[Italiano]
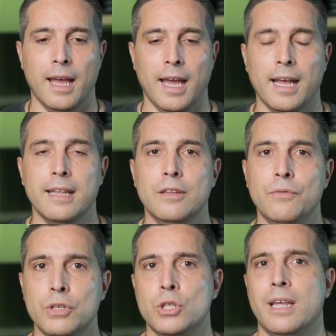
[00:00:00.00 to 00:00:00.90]
è
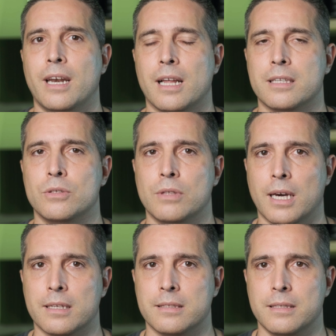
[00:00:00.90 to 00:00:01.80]
difficile
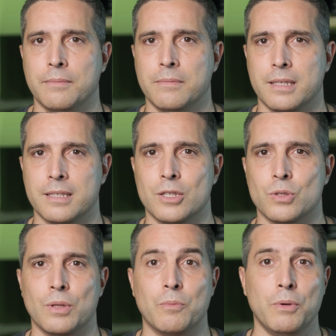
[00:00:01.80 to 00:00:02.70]
relazionarsi, nel
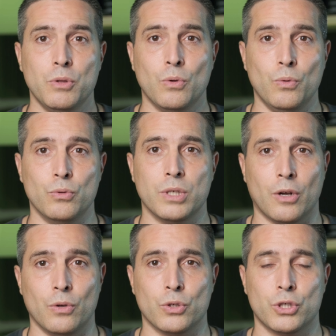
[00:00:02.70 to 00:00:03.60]
senso nel momento in cui tu sei
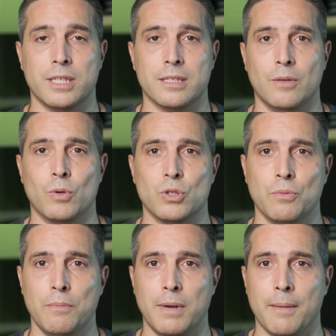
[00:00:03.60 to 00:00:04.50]
a conoscenza di questo
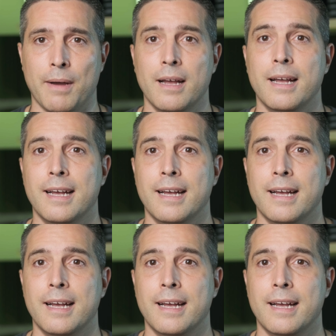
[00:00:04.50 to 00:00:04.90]
problema,